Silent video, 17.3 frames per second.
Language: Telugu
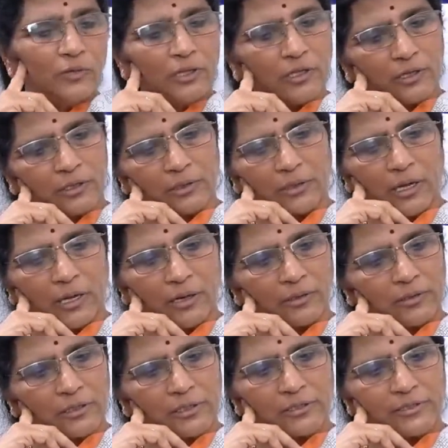ఉంది
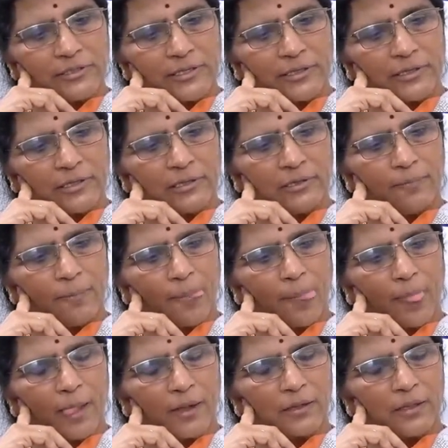నాకు తెలుసు అది
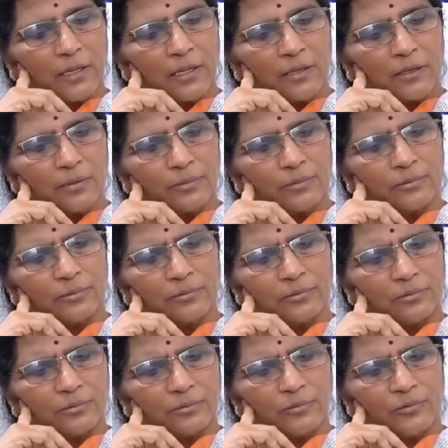దాదాపు
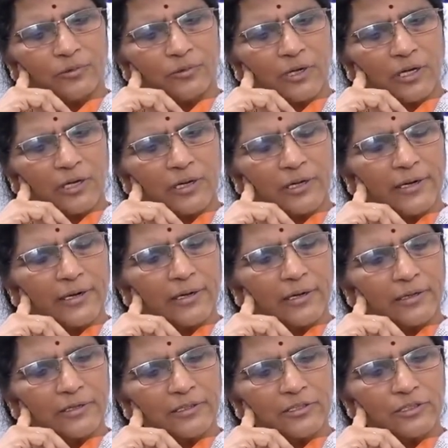మూడు
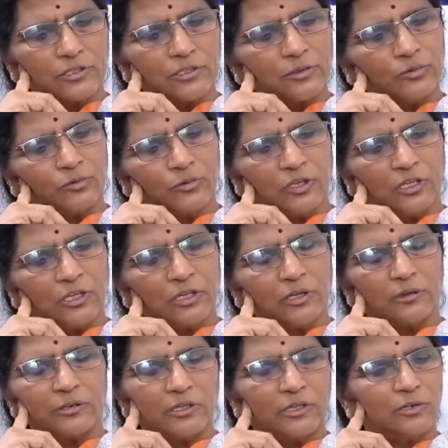నాలుగేళ్ల నుంచి
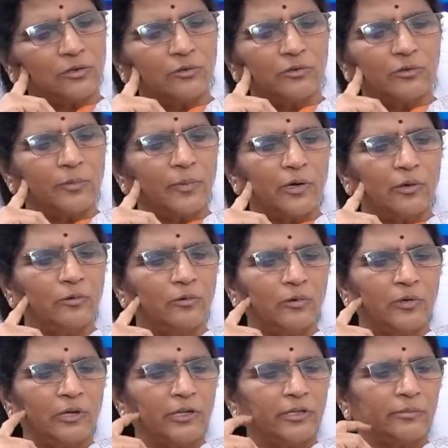ఉంది ఇద్దరు కూడా
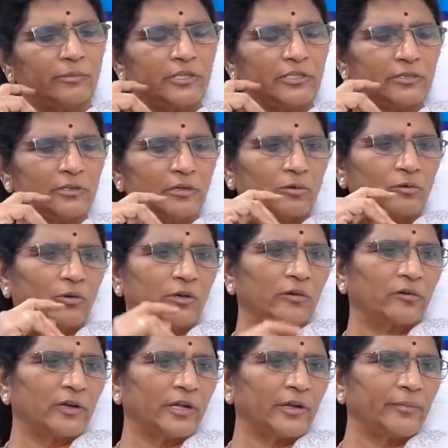పలుక్కోలేదు మధ్యలో
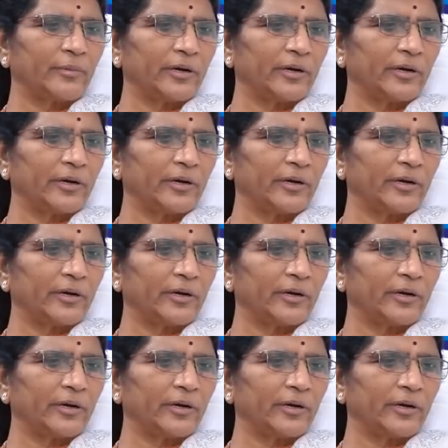గొడవలై